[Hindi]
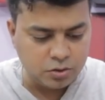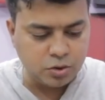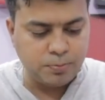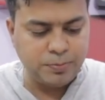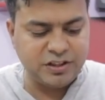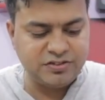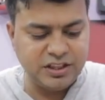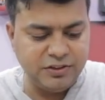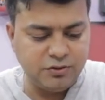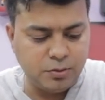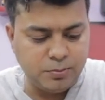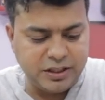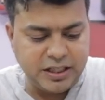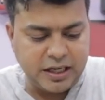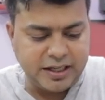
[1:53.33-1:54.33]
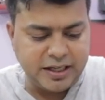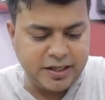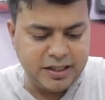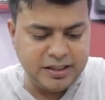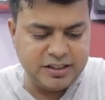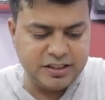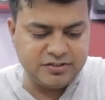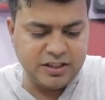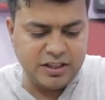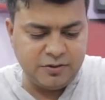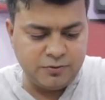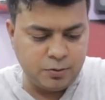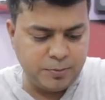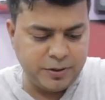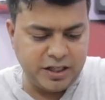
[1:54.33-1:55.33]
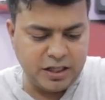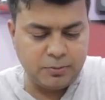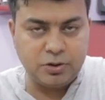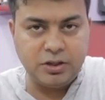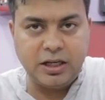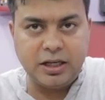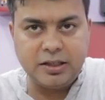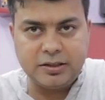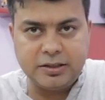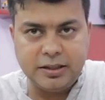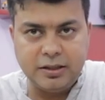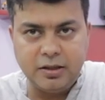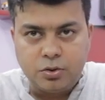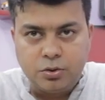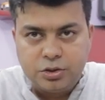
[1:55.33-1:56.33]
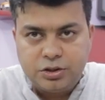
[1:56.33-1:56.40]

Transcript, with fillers: तो पिक्सी ईवो में क्या क्या नई चीज़ें हैं वो पहले आपको दिखा देते हैं तो